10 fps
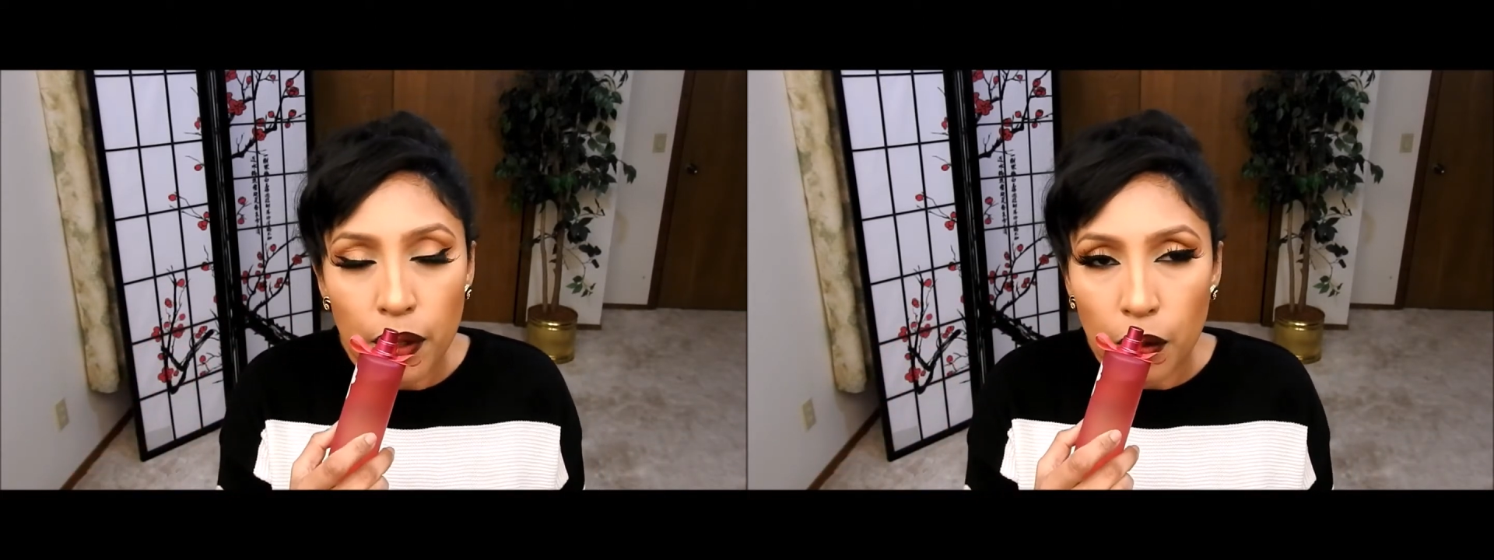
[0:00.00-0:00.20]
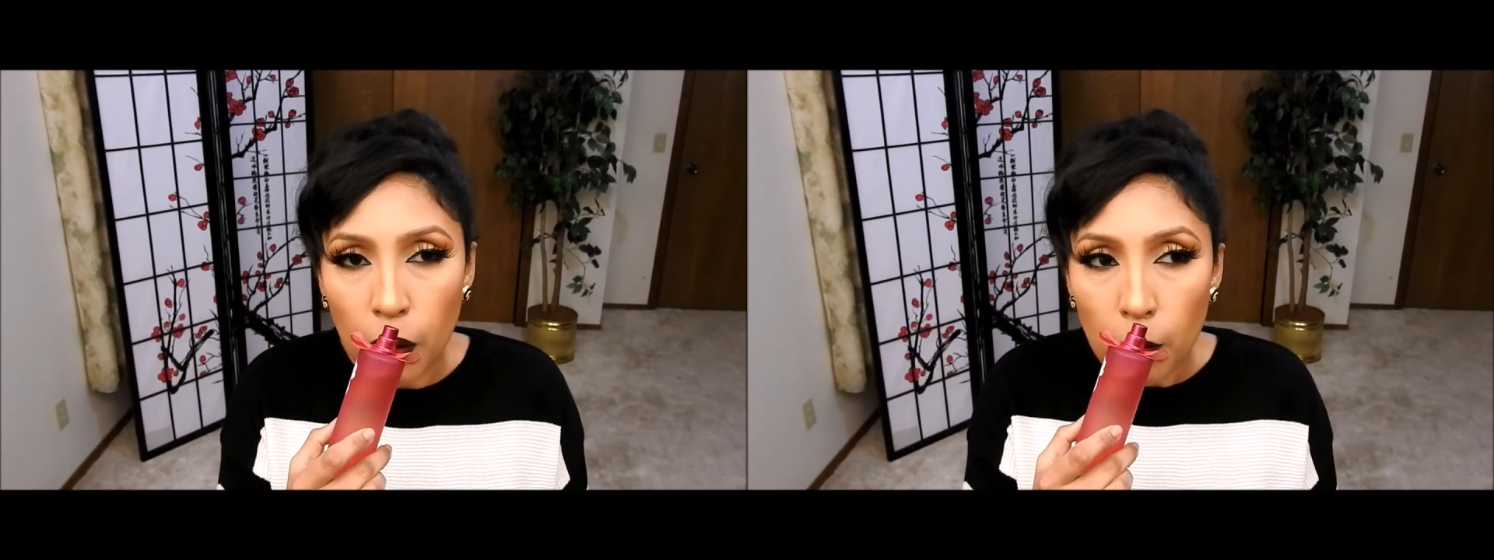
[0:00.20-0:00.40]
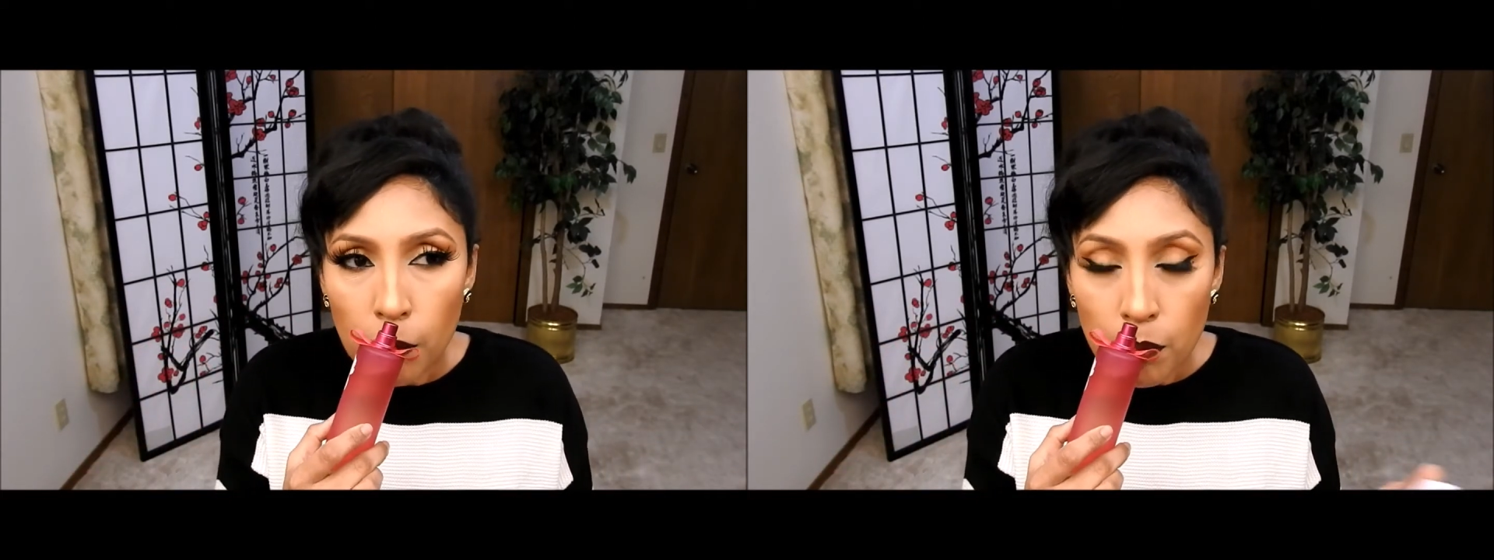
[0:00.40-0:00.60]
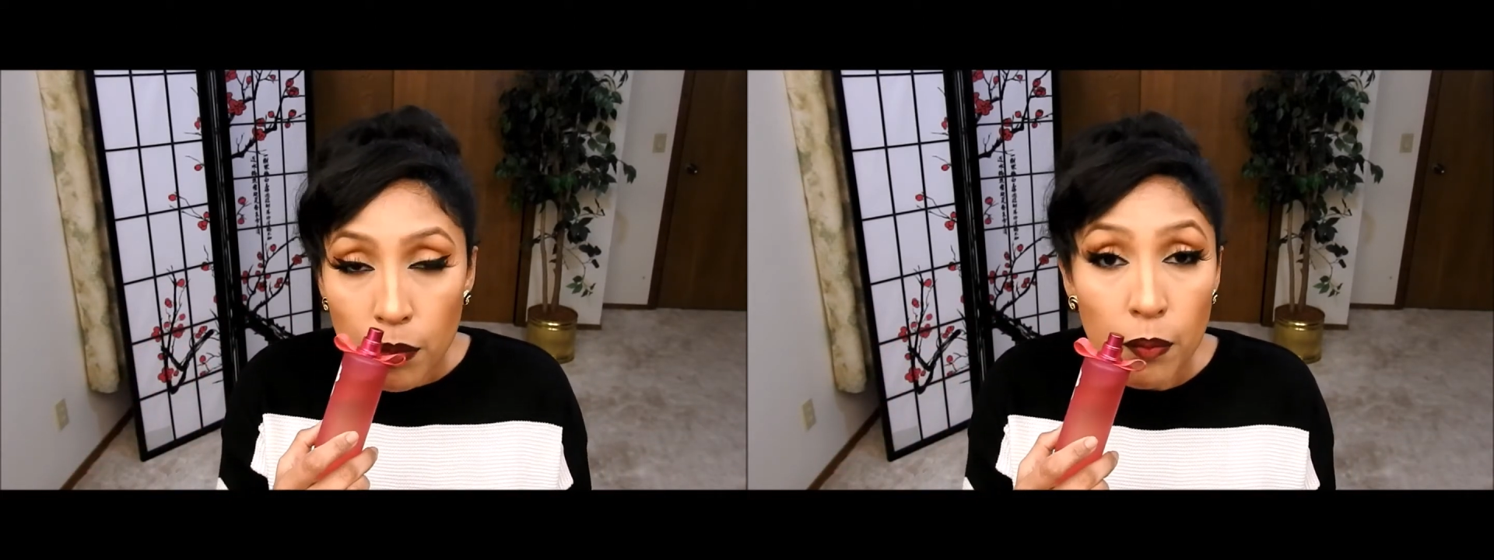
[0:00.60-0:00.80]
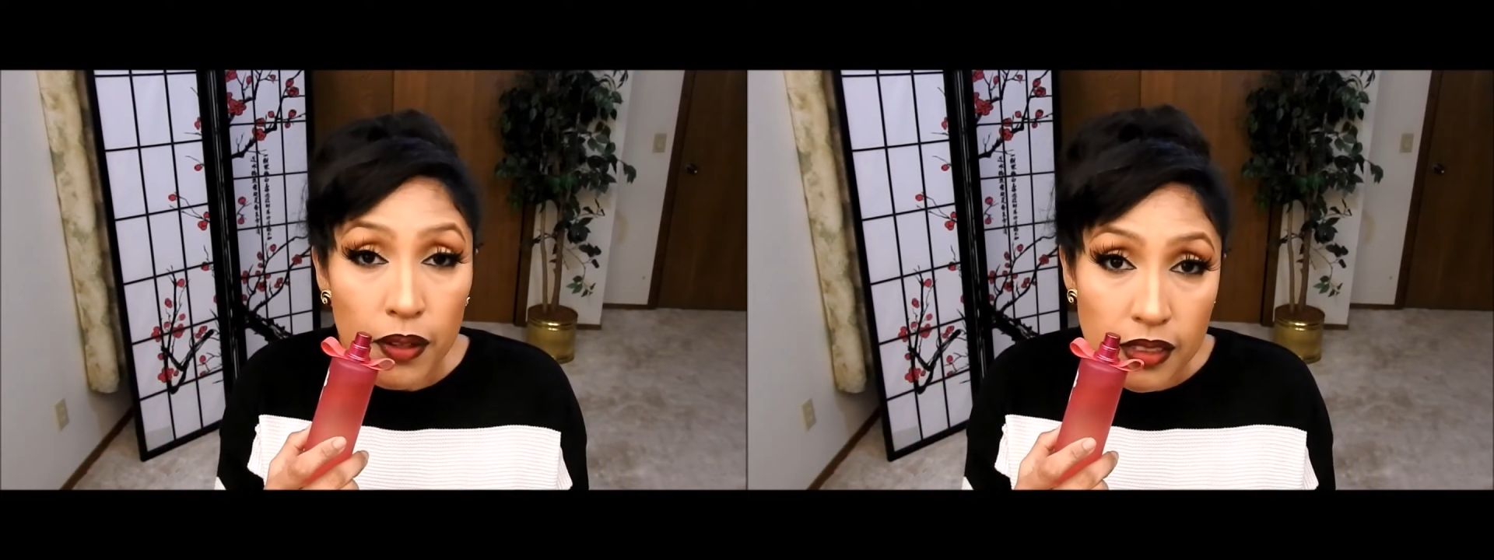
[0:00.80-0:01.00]
pero
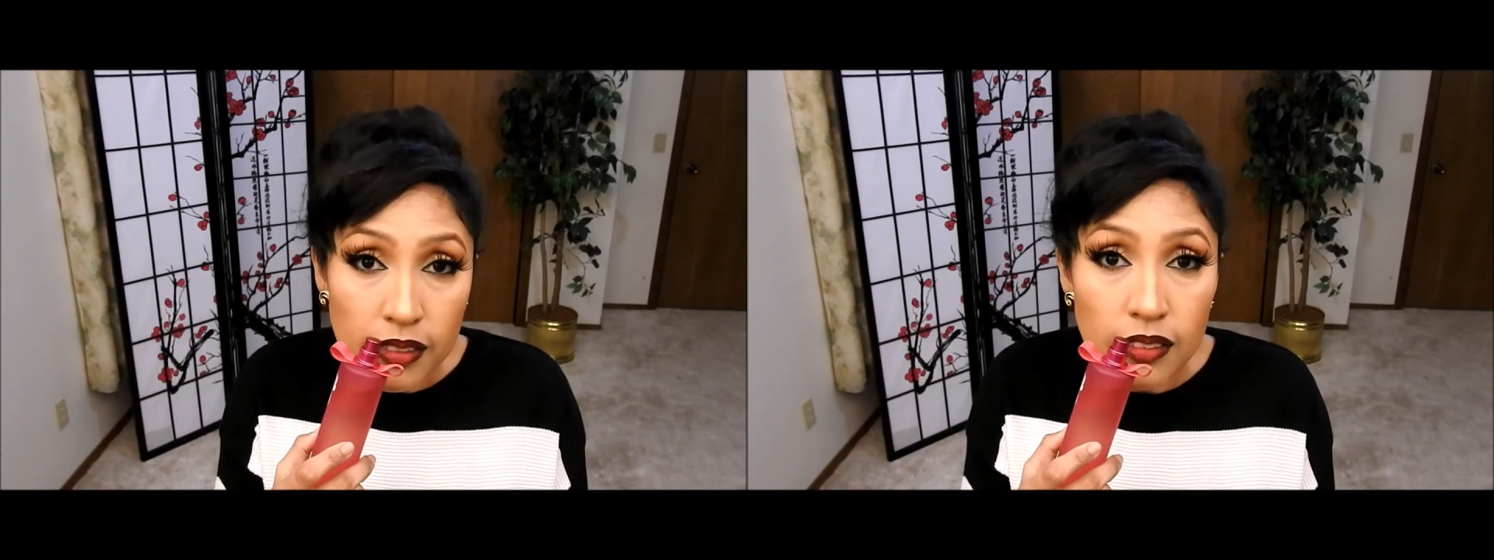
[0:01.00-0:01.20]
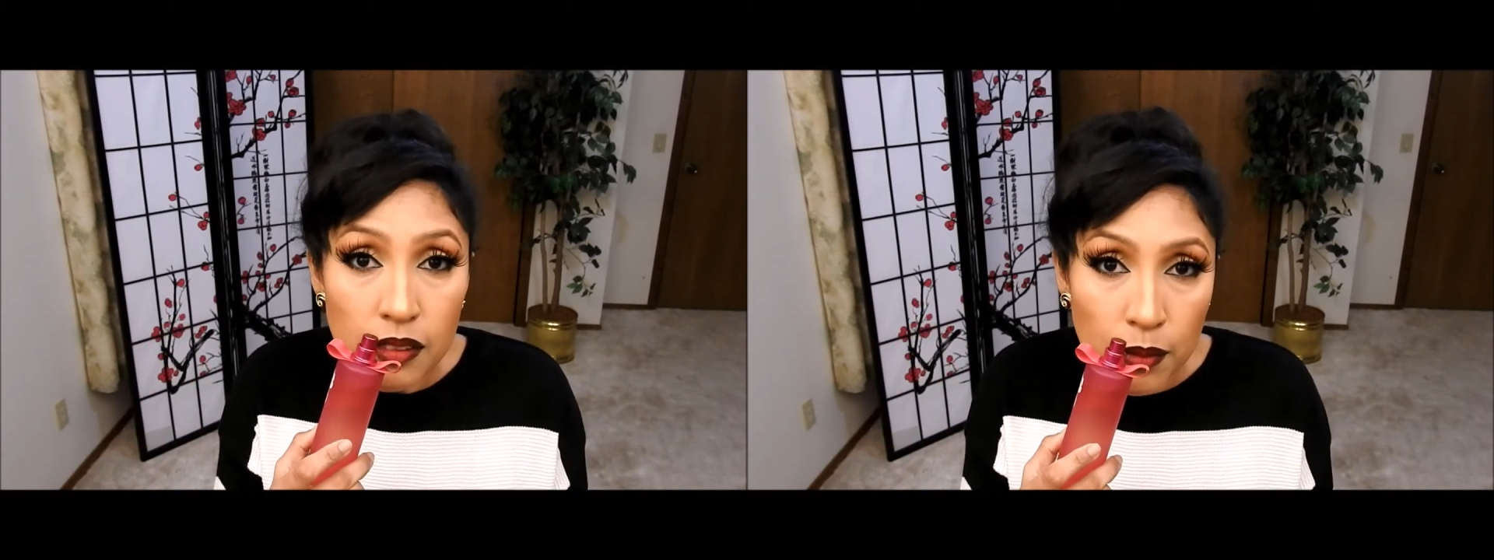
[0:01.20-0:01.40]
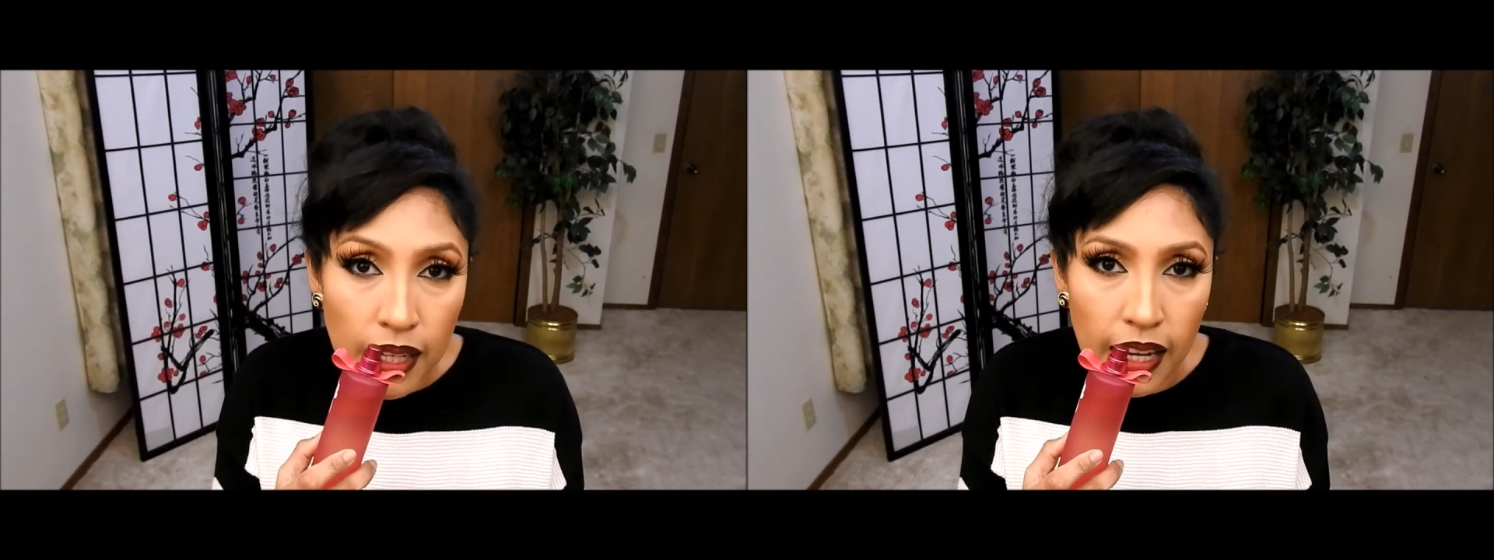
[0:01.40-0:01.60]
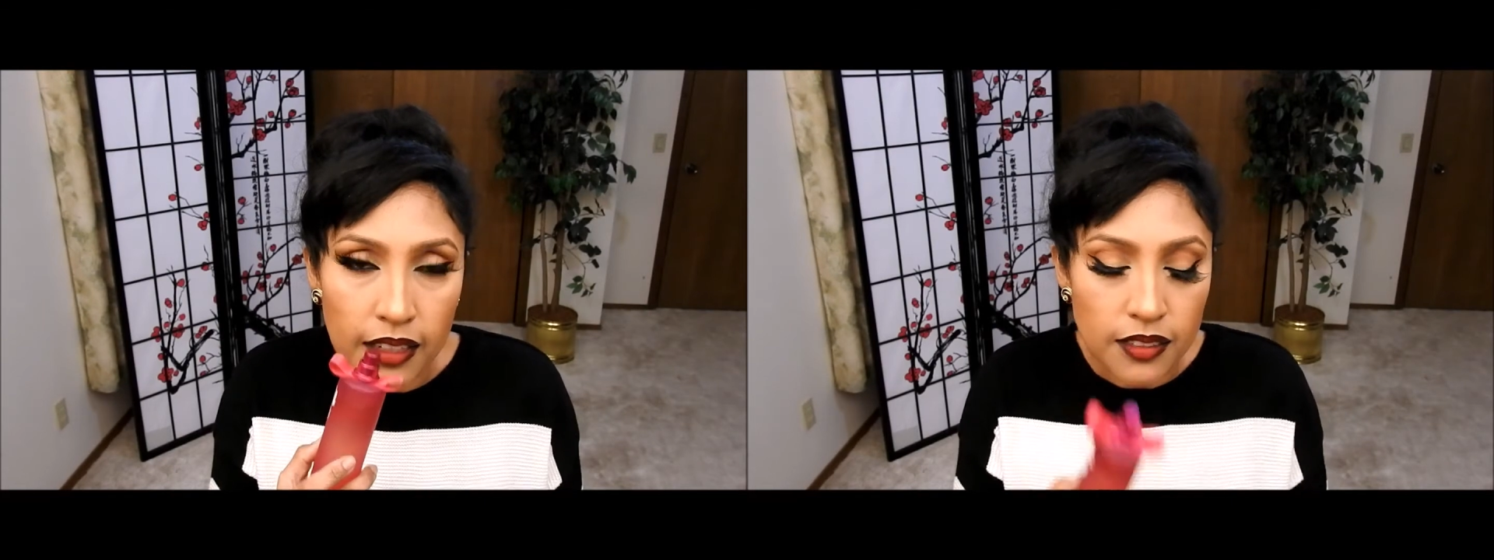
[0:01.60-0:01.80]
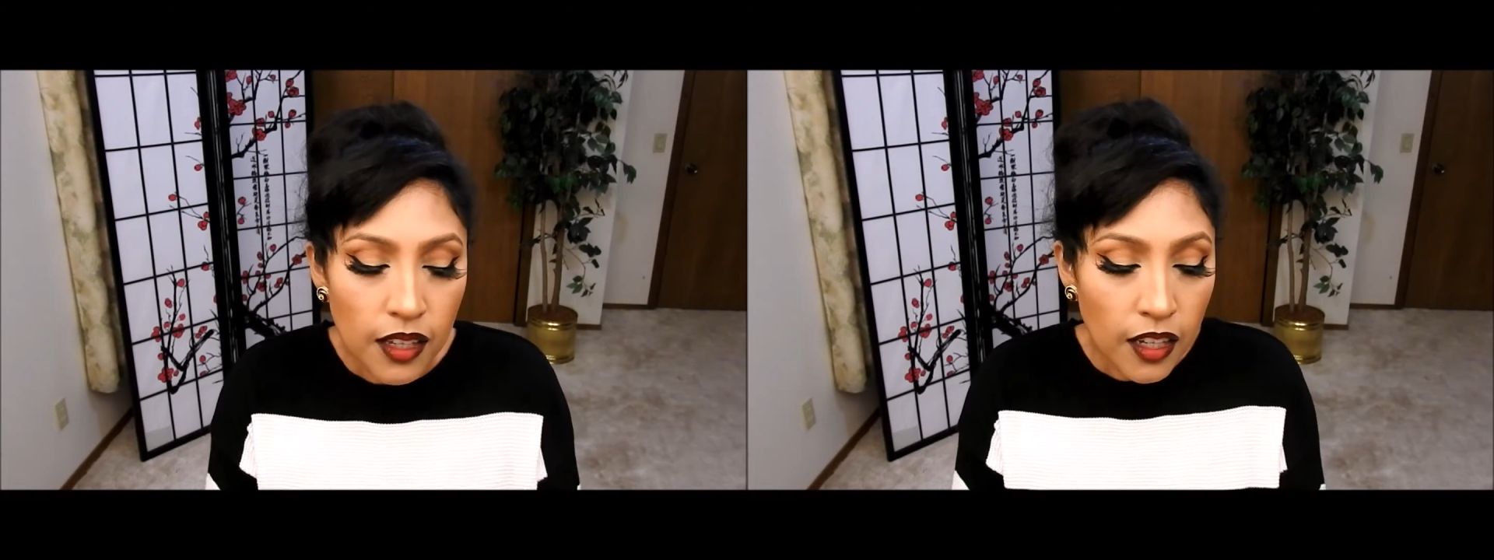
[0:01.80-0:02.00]
me parecen similares.